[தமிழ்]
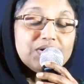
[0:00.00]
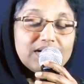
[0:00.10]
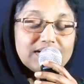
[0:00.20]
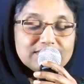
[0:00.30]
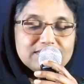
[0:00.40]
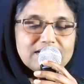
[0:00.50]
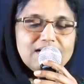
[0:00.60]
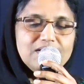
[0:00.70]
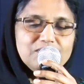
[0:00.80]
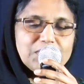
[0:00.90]

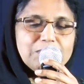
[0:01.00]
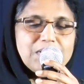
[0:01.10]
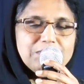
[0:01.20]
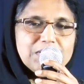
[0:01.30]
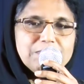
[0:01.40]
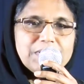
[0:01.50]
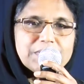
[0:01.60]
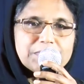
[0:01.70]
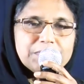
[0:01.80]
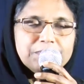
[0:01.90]
கர்த்தரால் வரும் அப்படின்னு
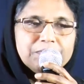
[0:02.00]
பார்க்குறோம்